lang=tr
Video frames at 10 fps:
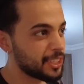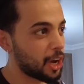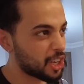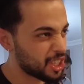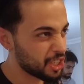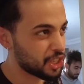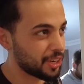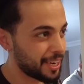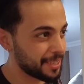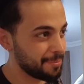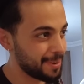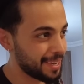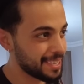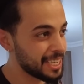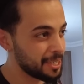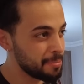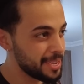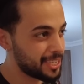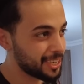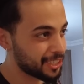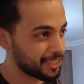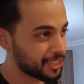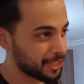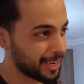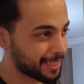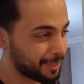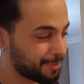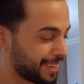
yaşlı çırağıydım ben. 22 yaşında çıraktım.